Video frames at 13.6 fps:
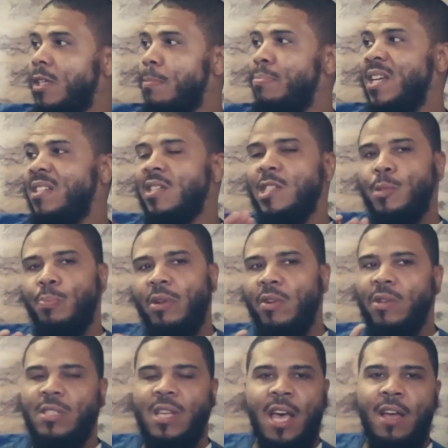Ibrahim,
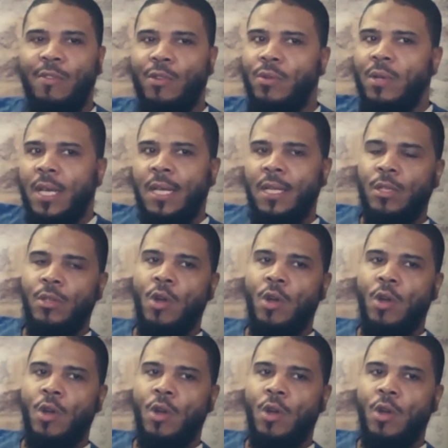Musa,